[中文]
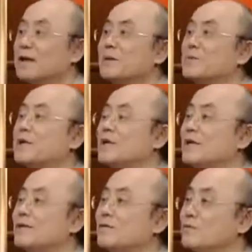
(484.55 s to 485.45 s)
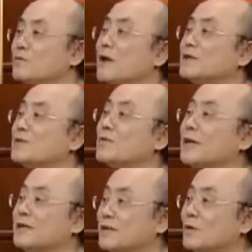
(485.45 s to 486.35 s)
无标题无标题音
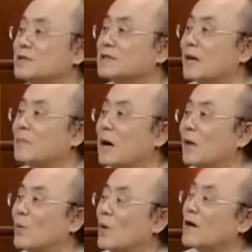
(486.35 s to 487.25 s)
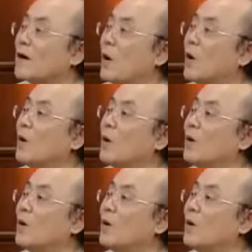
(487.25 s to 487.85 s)
乐，你有印象吧？我有，